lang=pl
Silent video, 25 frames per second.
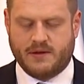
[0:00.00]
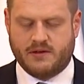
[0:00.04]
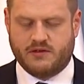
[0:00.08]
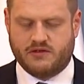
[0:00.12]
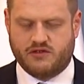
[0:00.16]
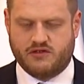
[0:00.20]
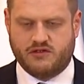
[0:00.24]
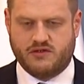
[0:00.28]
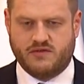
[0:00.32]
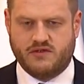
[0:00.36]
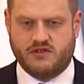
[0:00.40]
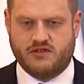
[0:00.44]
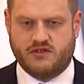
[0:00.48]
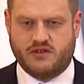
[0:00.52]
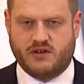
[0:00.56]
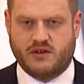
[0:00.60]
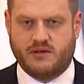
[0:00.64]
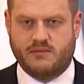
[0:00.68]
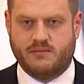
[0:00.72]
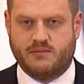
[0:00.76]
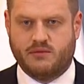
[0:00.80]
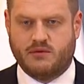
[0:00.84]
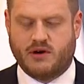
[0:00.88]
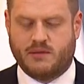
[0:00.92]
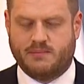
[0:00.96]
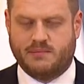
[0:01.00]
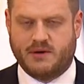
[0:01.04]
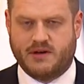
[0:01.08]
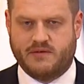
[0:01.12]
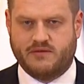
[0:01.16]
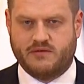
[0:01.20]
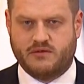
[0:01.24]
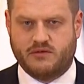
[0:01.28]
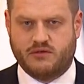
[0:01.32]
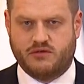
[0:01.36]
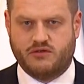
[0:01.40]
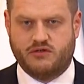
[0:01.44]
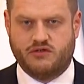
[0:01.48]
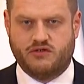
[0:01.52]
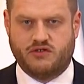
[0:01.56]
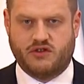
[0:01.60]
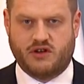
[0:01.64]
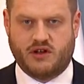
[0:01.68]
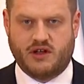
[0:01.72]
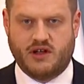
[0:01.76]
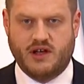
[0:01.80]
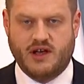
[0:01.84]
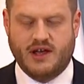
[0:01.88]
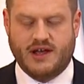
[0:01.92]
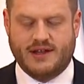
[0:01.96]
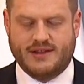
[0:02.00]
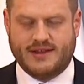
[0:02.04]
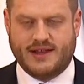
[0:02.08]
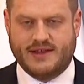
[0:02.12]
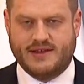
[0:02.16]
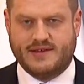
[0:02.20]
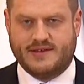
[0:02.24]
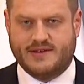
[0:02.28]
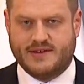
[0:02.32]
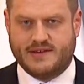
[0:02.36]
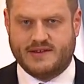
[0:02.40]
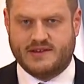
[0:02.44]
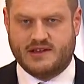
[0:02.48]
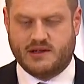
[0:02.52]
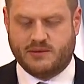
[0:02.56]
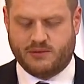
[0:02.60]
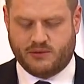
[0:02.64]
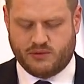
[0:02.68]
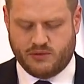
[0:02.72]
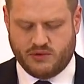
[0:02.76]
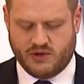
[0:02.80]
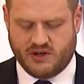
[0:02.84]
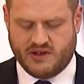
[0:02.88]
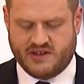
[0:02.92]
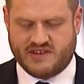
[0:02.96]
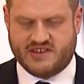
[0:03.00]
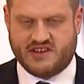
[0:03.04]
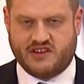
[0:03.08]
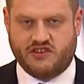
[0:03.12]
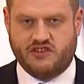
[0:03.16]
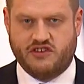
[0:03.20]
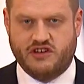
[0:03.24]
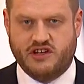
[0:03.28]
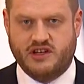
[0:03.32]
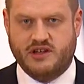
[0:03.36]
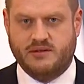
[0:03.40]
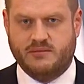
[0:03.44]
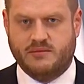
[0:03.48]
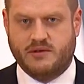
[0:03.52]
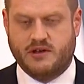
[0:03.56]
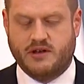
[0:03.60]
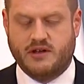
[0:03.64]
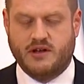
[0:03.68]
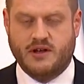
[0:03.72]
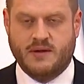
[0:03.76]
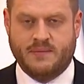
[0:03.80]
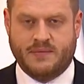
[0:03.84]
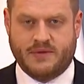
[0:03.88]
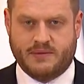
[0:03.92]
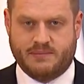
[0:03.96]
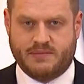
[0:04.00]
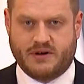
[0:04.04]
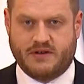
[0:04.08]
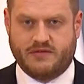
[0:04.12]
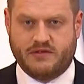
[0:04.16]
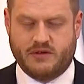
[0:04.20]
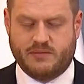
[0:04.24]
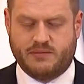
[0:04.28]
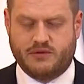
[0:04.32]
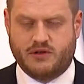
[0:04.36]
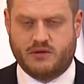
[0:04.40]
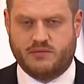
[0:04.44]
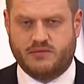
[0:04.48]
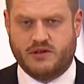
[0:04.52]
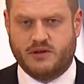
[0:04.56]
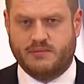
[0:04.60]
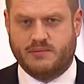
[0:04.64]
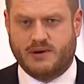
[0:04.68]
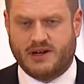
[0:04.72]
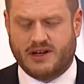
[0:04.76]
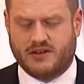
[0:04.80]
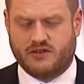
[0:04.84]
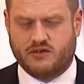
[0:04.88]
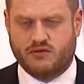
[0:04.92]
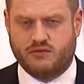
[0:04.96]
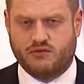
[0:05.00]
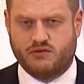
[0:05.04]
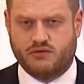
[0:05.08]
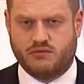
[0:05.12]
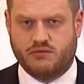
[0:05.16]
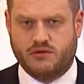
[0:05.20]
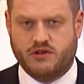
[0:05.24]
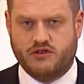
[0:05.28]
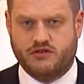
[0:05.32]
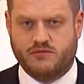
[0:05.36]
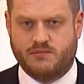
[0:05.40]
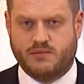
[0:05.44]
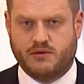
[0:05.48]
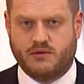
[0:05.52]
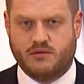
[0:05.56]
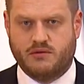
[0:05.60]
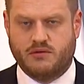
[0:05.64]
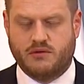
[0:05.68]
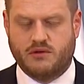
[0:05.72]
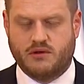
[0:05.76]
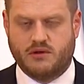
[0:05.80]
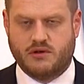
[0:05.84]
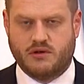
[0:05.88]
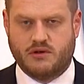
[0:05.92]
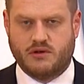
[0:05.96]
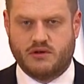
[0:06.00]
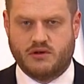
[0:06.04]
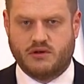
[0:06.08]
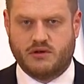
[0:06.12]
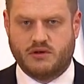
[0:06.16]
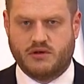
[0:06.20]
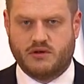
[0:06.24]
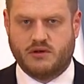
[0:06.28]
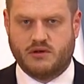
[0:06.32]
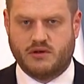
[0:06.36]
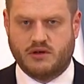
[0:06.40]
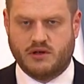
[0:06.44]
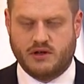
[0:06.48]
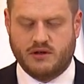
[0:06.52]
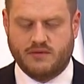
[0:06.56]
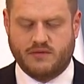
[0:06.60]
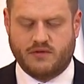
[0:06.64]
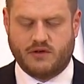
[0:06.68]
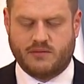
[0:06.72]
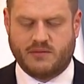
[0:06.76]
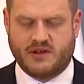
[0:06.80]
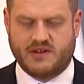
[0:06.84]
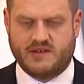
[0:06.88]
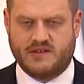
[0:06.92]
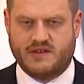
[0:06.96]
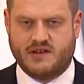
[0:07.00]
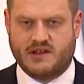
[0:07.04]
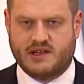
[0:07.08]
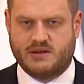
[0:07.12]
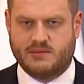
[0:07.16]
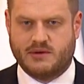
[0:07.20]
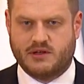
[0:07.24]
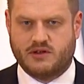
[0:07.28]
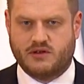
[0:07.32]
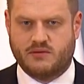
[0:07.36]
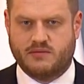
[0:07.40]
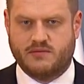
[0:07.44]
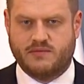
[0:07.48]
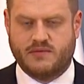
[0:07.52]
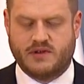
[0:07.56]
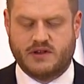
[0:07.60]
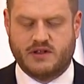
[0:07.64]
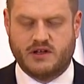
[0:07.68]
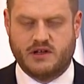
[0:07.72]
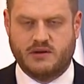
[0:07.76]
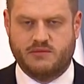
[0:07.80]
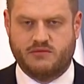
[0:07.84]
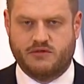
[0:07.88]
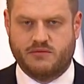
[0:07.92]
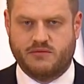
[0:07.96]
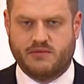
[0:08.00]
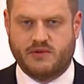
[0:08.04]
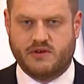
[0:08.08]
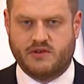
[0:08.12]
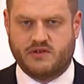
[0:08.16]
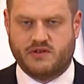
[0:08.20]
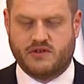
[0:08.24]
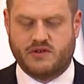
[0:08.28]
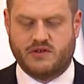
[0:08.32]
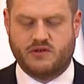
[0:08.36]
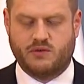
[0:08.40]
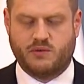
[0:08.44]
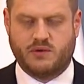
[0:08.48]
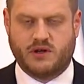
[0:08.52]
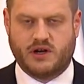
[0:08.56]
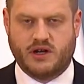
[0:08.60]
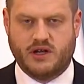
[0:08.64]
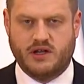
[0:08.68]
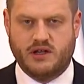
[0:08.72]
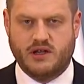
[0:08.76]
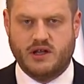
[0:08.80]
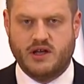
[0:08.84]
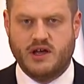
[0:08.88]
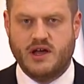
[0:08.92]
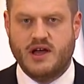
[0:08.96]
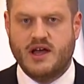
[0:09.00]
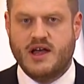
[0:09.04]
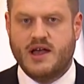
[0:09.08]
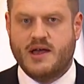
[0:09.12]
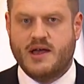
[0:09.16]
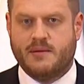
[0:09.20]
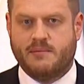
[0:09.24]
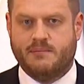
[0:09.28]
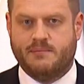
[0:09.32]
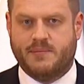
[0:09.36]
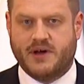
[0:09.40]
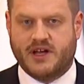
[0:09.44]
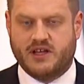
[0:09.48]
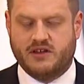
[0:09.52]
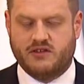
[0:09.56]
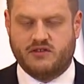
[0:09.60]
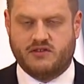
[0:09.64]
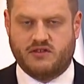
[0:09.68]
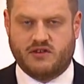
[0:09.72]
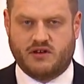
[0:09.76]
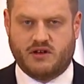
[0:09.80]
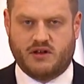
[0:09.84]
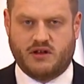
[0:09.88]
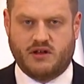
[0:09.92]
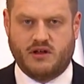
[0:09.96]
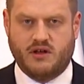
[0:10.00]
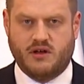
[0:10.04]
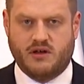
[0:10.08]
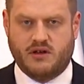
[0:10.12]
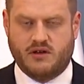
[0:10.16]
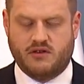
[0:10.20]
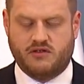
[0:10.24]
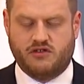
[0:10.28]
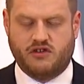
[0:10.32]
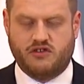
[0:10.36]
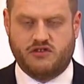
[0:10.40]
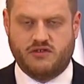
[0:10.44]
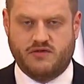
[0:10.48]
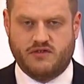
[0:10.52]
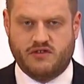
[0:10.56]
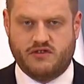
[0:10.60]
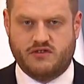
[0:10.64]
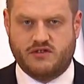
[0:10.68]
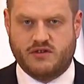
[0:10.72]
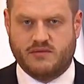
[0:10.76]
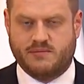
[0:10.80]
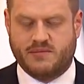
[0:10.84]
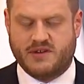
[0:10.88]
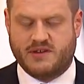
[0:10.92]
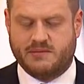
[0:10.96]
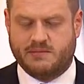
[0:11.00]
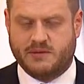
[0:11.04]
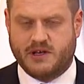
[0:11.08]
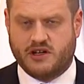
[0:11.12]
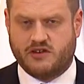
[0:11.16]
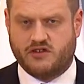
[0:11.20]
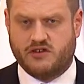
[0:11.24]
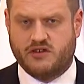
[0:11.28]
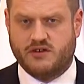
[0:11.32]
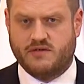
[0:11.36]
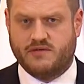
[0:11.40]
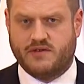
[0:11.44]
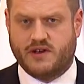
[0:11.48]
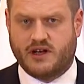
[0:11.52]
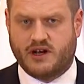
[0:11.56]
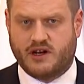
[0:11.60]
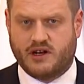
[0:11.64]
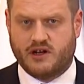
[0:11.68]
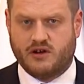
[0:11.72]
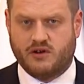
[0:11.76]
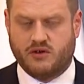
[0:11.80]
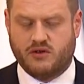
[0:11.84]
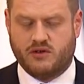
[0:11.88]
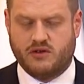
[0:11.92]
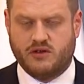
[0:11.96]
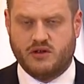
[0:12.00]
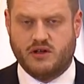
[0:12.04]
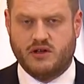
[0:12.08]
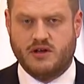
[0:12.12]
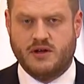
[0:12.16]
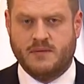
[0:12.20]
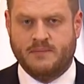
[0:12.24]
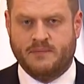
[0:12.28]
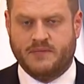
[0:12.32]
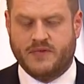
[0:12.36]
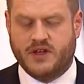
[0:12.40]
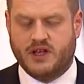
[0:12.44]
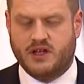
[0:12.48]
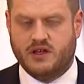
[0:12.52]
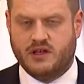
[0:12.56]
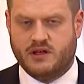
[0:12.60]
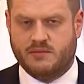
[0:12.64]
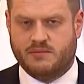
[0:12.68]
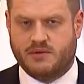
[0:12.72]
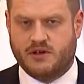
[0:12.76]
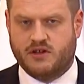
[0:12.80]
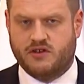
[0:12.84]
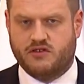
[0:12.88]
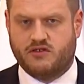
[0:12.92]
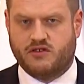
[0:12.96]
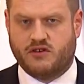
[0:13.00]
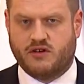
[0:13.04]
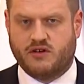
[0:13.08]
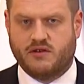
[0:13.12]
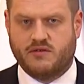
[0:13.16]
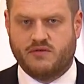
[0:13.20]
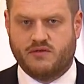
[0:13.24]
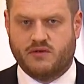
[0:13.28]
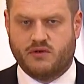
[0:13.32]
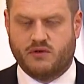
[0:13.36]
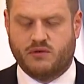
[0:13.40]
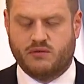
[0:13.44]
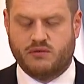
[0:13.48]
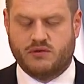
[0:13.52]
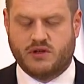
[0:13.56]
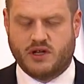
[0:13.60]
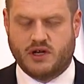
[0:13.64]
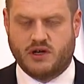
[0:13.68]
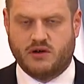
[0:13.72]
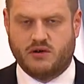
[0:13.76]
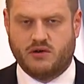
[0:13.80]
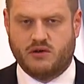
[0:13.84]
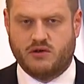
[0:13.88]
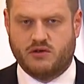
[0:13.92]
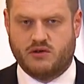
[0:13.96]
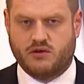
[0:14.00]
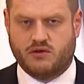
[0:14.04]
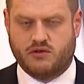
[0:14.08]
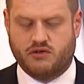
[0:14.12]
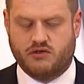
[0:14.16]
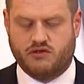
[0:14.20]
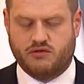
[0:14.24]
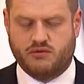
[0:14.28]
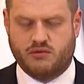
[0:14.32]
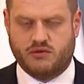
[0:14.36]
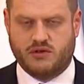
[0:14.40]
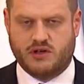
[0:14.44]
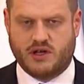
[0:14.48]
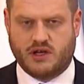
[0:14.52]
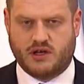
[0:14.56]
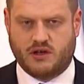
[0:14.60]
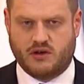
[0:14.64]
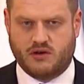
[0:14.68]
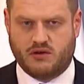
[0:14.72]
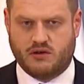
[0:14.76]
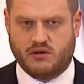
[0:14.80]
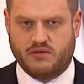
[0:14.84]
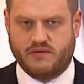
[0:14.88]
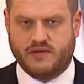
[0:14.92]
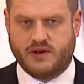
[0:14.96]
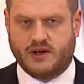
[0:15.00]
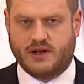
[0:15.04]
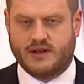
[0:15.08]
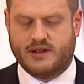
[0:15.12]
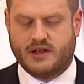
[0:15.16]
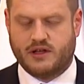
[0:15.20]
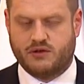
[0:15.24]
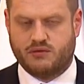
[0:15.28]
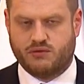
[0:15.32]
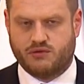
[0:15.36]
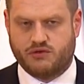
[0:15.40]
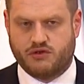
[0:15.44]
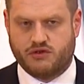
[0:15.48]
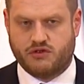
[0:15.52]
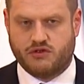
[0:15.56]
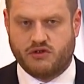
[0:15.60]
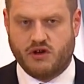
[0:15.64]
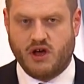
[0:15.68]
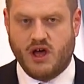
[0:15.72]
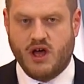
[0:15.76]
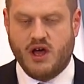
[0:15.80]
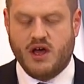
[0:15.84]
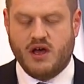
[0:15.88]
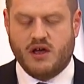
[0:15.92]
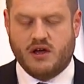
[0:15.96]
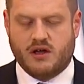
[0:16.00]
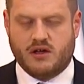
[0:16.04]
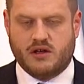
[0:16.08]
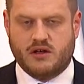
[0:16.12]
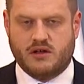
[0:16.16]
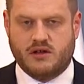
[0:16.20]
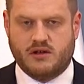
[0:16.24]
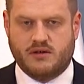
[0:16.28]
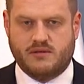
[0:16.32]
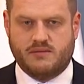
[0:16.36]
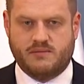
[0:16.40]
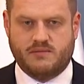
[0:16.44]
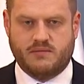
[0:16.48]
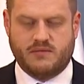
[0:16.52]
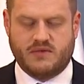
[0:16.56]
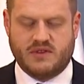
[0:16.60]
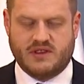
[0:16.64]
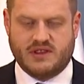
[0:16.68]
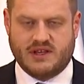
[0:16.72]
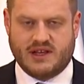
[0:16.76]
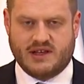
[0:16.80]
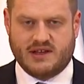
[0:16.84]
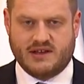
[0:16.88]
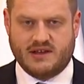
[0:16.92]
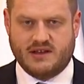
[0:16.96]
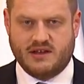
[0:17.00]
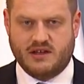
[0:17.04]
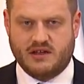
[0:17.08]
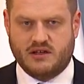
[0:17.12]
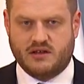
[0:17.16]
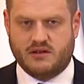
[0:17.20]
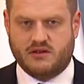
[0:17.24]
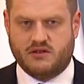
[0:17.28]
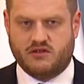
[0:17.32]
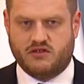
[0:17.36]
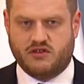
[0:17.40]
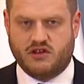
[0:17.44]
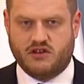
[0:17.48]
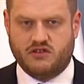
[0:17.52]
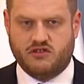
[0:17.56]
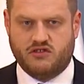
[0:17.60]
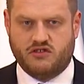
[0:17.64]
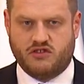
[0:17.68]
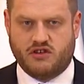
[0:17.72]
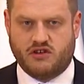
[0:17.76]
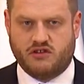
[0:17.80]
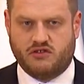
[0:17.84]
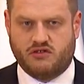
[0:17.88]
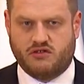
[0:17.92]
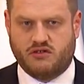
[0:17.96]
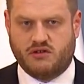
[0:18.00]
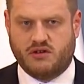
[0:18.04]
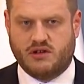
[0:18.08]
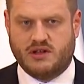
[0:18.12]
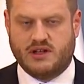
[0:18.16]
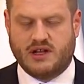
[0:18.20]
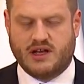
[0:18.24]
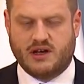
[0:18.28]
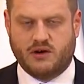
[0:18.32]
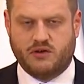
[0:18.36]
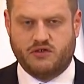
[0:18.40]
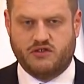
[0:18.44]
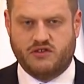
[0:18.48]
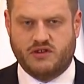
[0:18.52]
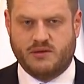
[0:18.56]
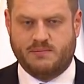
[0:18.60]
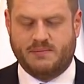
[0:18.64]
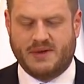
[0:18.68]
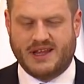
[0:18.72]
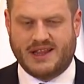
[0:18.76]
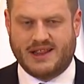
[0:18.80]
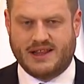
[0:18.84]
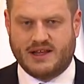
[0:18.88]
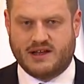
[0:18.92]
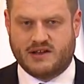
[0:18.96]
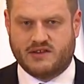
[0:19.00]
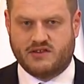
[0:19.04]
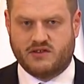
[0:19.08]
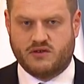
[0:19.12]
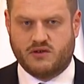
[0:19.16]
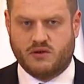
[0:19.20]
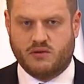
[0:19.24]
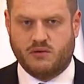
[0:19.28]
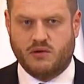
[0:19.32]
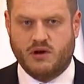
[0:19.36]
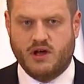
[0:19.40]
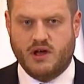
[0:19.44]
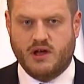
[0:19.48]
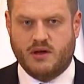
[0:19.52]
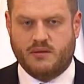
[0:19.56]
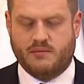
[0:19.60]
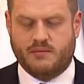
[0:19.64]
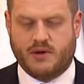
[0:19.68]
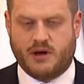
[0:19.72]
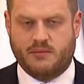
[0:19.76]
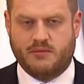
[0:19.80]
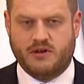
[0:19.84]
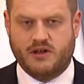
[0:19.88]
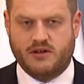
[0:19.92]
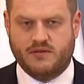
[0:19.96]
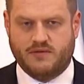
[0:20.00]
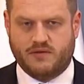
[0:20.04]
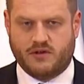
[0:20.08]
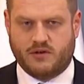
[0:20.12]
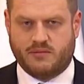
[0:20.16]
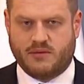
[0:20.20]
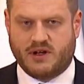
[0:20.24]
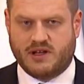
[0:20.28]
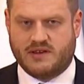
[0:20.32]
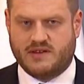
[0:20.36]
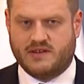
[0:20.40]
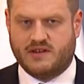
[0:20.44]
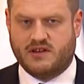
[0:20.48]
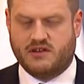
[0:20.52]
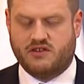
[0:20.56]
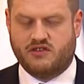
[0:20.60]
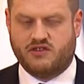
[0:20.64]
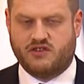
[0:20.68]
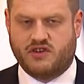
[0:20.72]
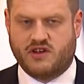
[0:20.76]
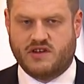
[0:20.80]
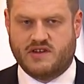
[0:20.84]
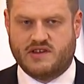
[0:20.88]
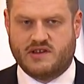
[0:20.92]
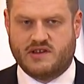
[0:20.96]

rzeczywiście była pewność, że ten system, który zasilimy prawdopodobnie bardzo dużą liczbą y, informacji na temat obywateli przybywających z Ukrainy, będzie rzeczywiście bezpieczny, wiarygodny i nie będzie wokół tego dochodziło do jakichkolwiek nadużyć. Y, na dzień dzisiejszy, na godzinę 15, mamy informację, że